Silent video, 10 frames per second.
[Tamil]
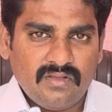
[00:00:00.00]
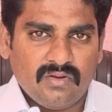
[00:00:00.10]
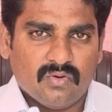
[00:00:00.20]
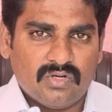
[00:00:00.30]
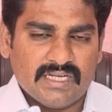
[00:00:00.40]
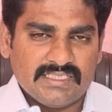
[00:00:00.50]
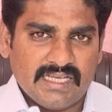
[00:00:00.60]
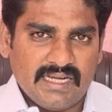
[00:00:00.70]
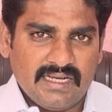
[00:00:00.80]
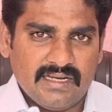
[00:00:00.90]

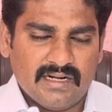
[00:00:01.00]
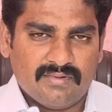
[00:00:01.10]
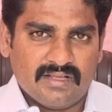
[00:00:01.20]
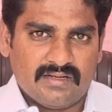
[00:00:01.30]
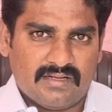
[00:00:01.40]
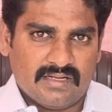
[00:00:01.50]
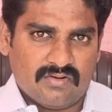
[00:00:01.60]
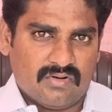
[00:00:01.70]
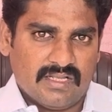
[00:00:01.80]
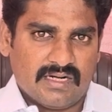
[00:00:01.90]
குற்றச்செயலில் ஈடுபட்டு
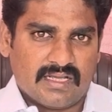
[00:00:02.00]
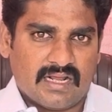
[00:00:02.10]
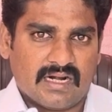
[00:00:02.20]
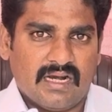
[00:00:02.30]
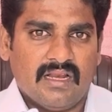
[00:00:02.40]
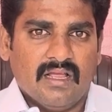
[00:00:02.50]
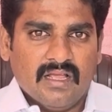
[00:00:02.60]
கொண்டிருக்கிறார்கள்